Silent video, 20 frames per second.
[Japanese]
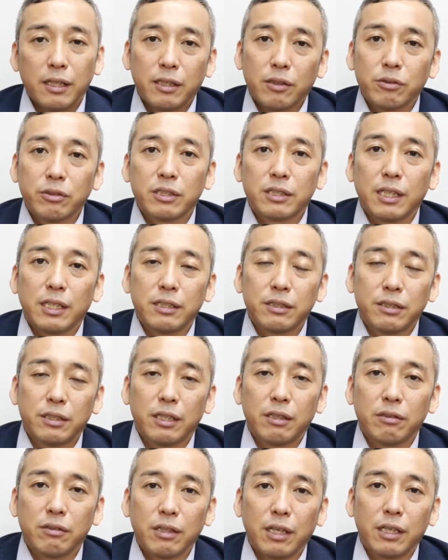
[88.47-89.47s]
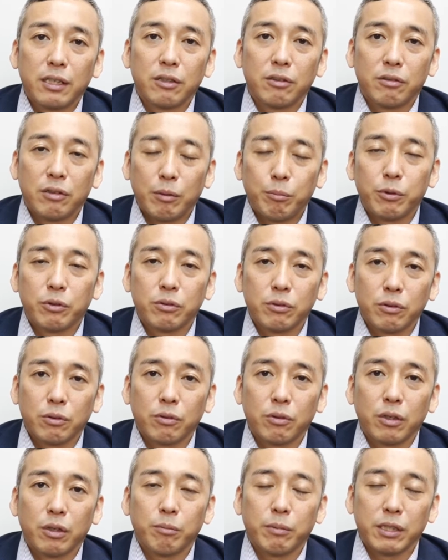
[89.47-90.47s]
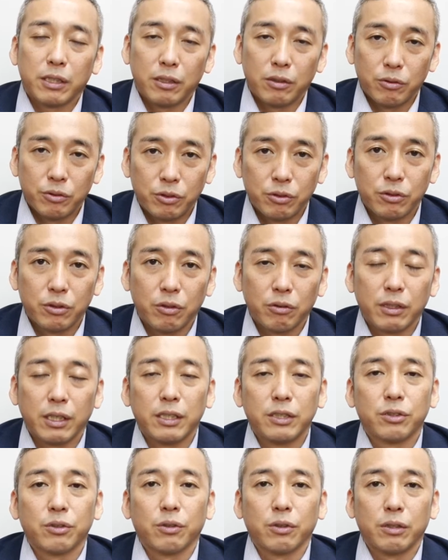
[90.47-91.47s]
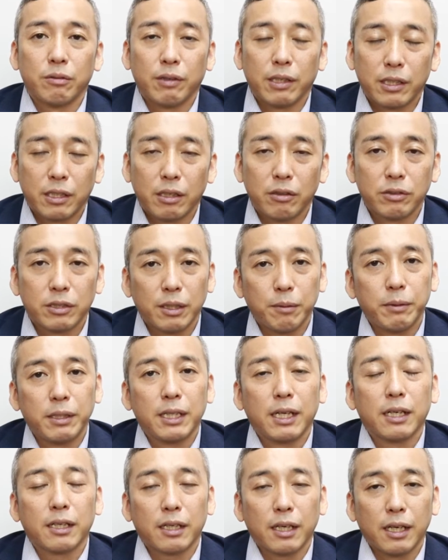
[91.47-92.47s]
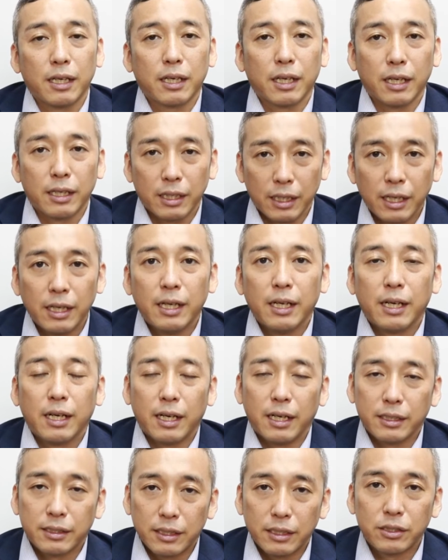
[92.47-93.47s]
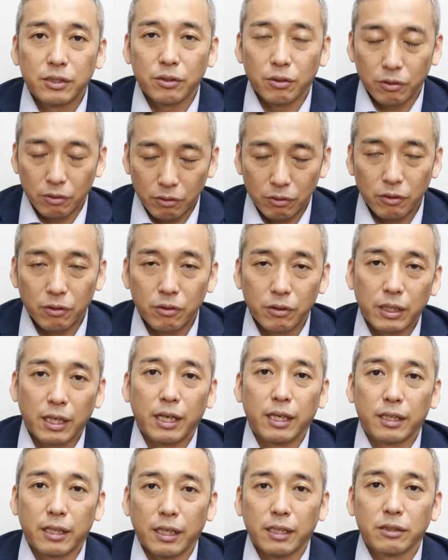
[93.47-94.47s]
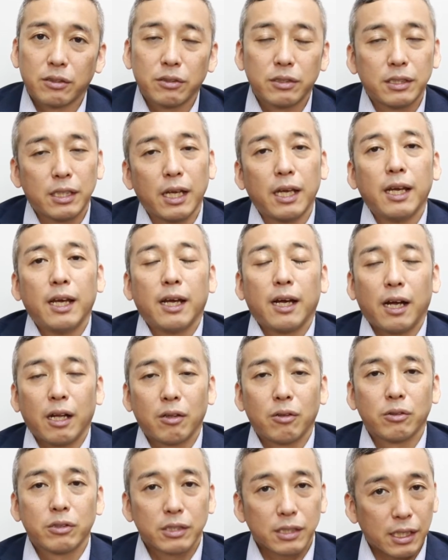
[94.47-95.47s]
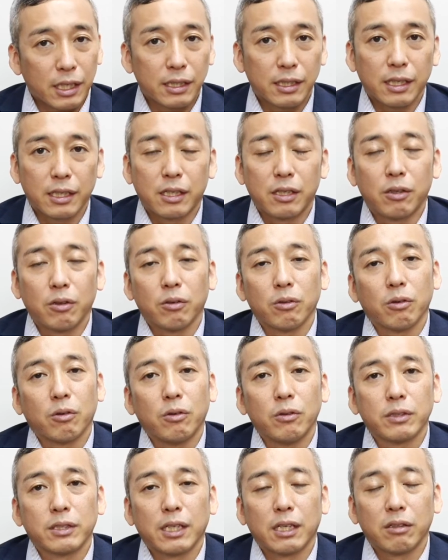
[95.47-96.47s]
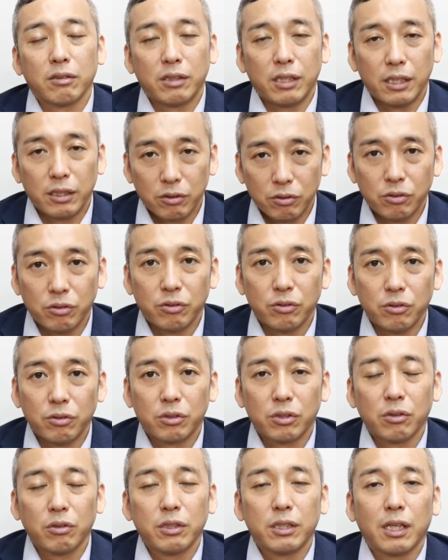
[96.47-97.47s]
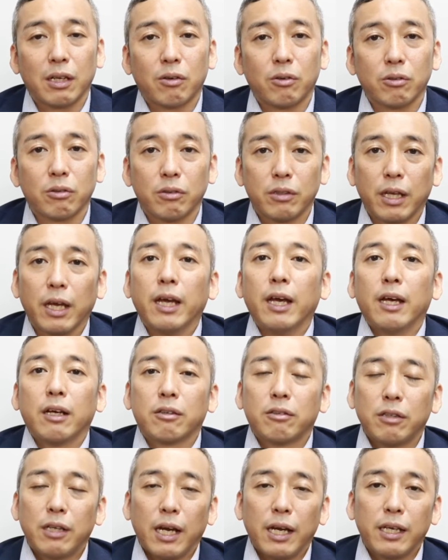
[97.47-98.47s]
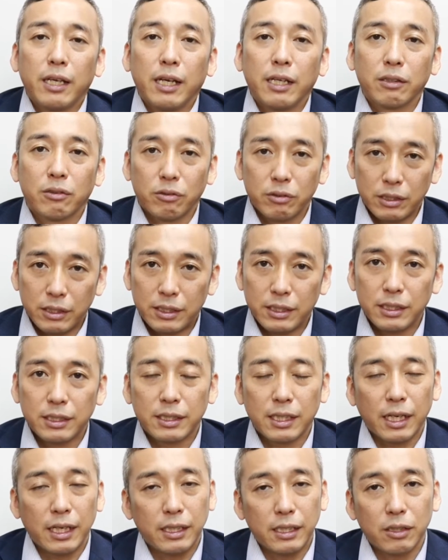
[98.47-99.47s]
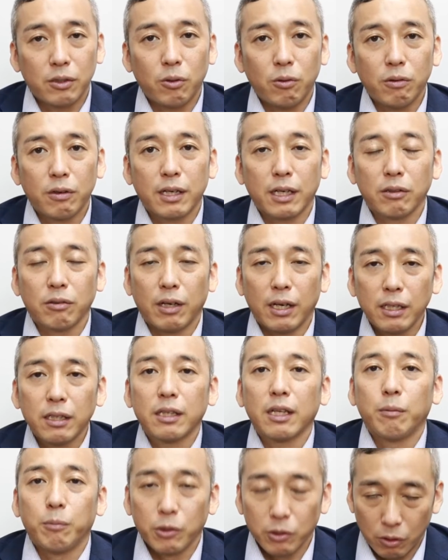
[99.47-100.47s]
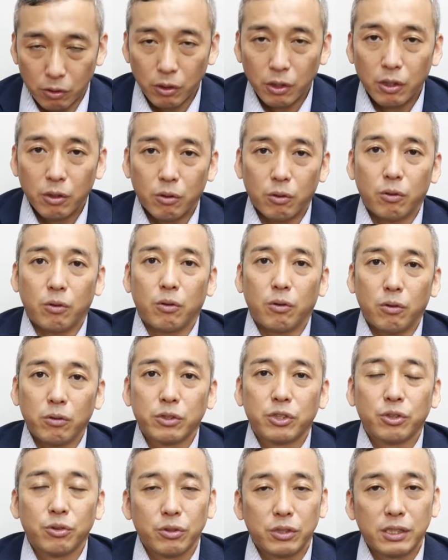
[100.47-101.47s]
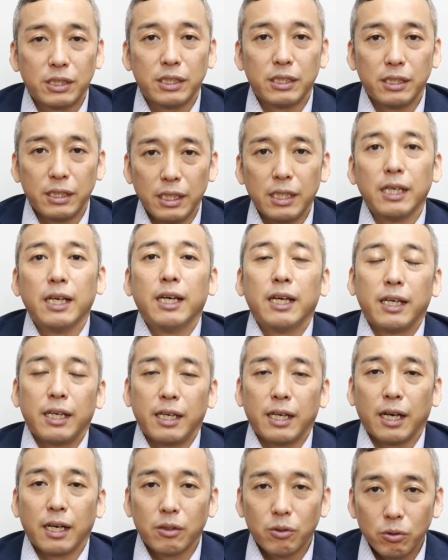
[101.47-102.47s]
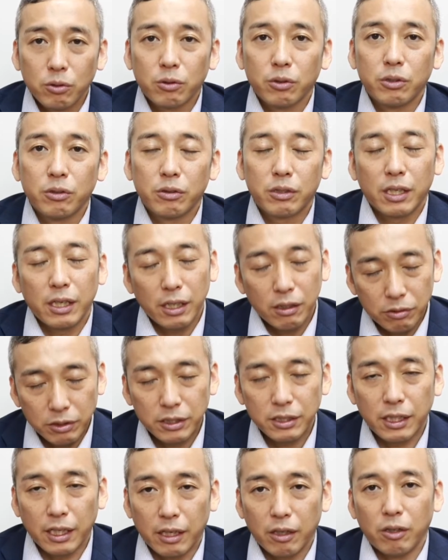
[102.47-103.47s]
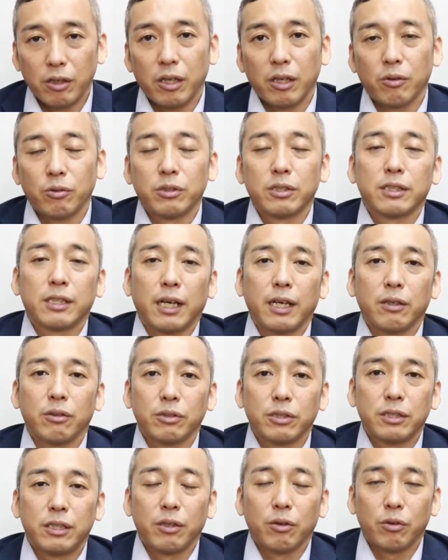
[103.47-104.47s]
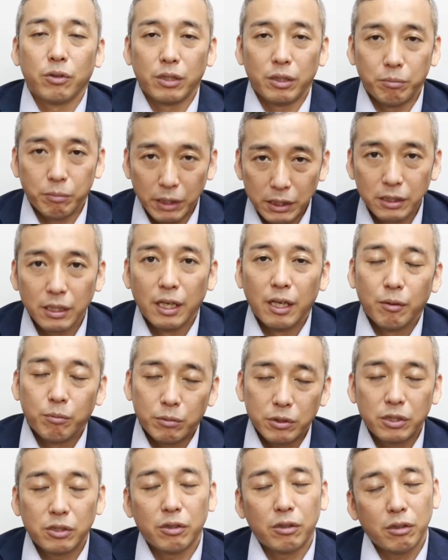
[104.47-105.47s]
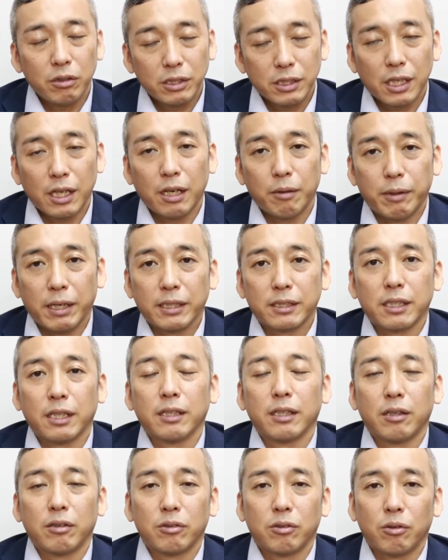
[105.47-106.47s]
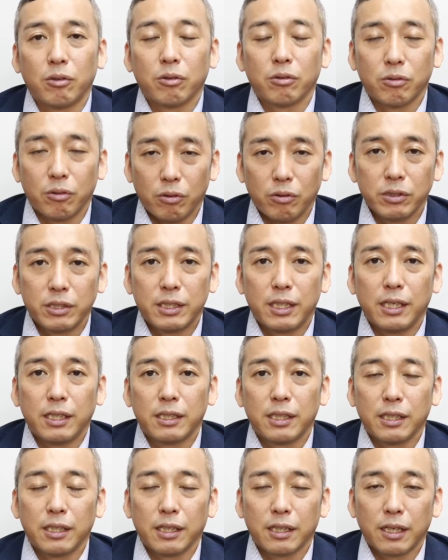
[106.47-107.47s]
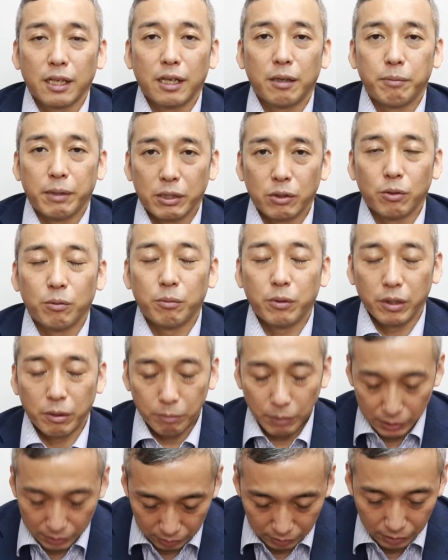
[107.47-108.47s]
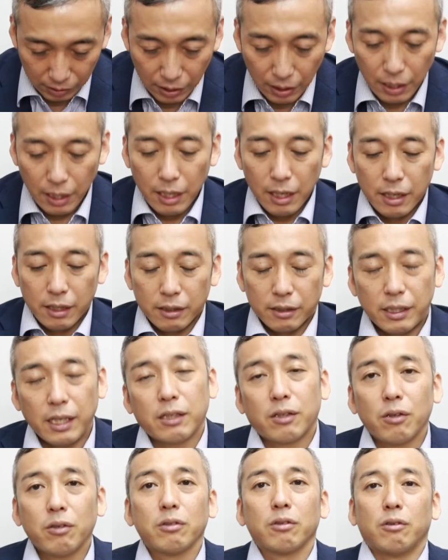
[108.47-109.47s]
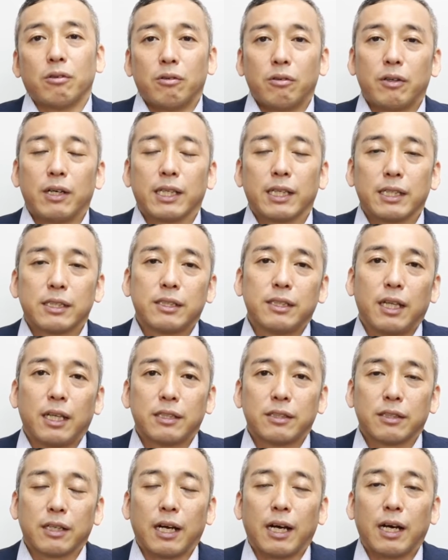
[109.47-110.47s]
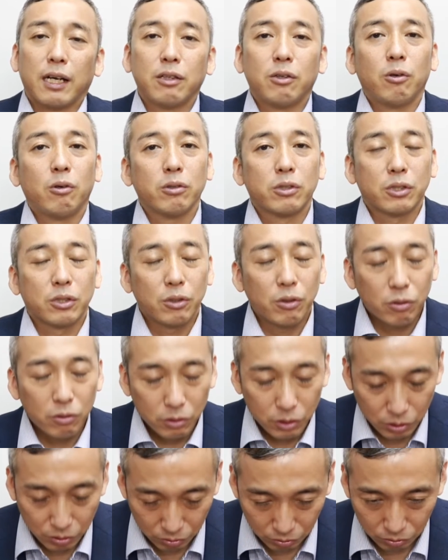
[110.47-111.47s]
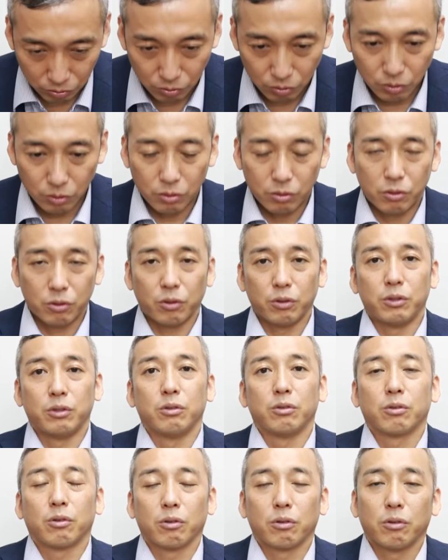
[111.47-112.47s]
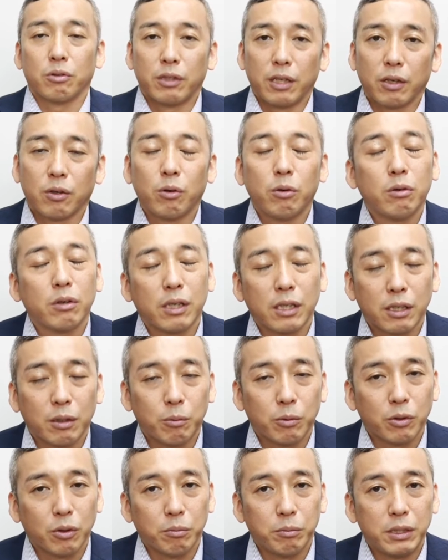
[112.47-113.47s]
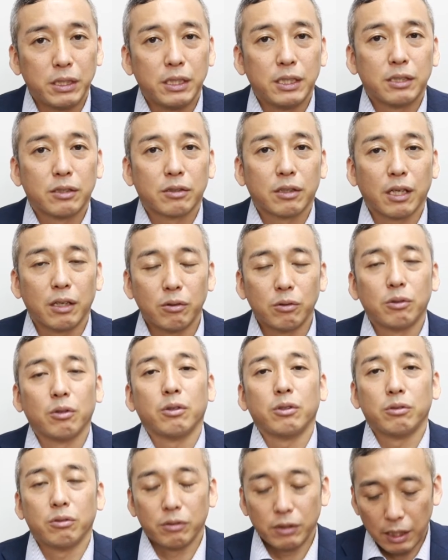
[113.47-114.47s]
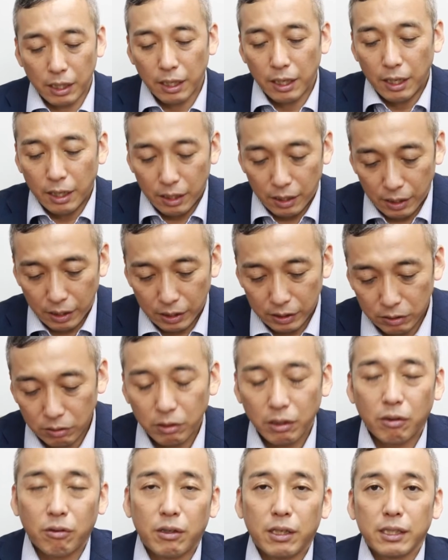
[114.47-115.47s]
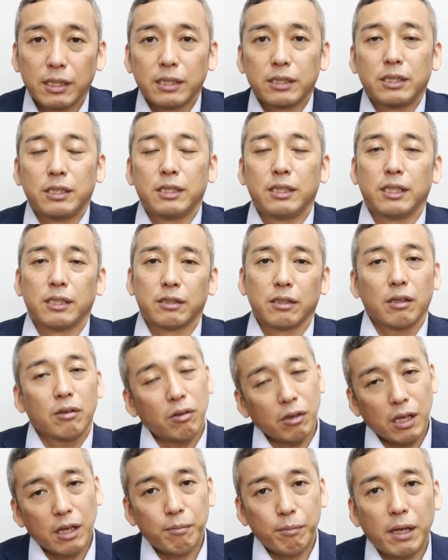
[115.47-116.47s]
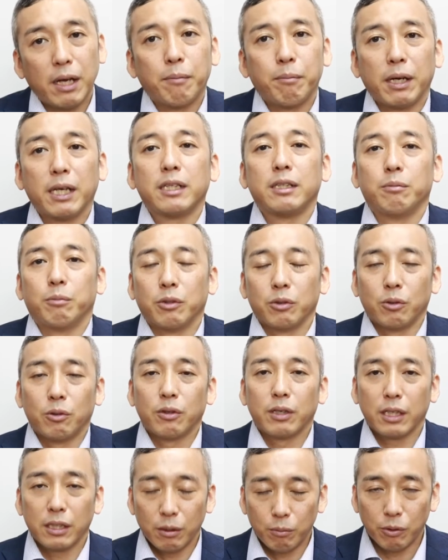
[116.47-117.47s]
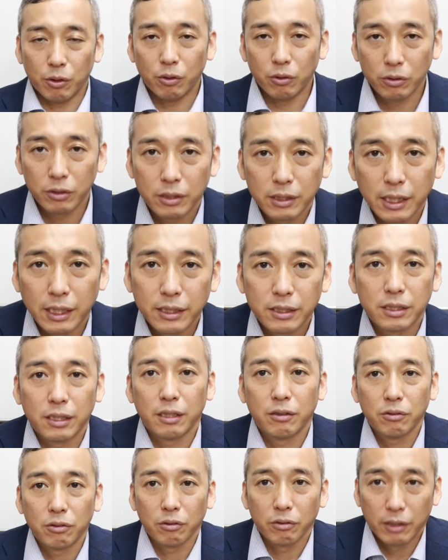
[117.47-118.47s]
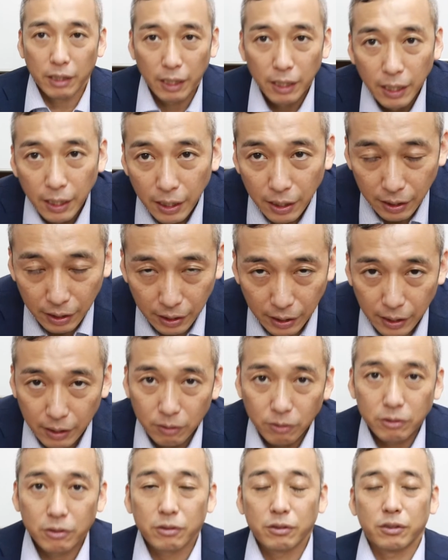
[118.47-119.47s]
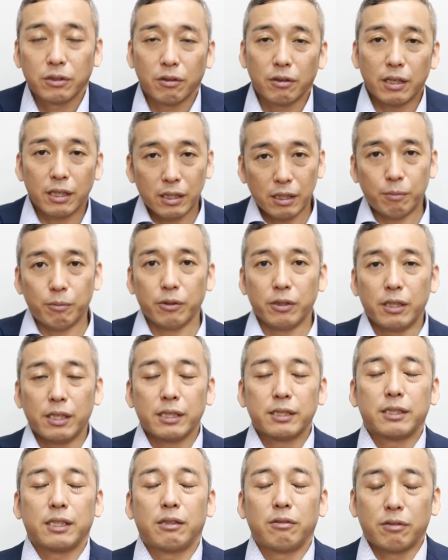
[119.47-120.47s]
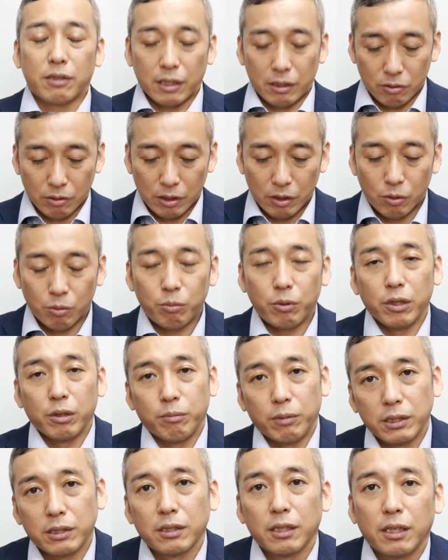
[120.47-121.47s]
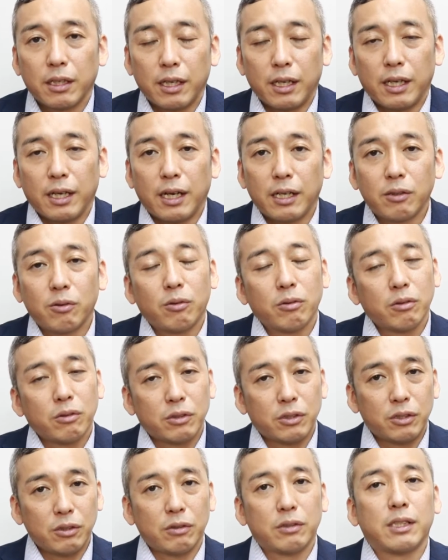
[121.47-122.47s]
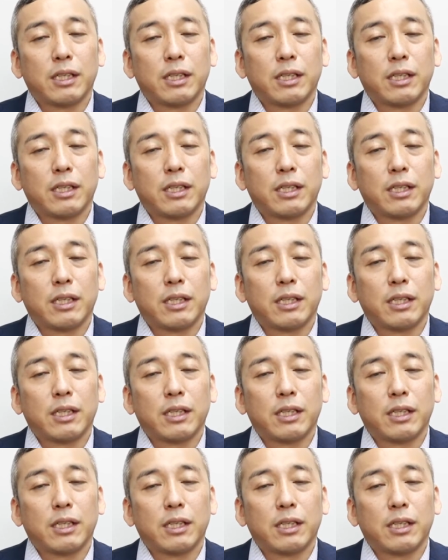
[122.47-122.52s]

でお伝えしている内容は僕のこれまでの14年以上にわたるセミナー経験やセッションの経験そして波動を使った企業のコンサルティングそういったことでクライアントに実際に効果のあったものを中心に波動という切り口でお伝えをしておりますもしよろしければチャンネル登録をしていただければと思いますで今日のお話ですが波動を強くするということで高価なものを身につけるというね、えー、そんなお話ですがこれはまあ前にも動画でもお伝えしてるので、えー、ご存知の方もいらっしゃるかとは思います、えー、波動の強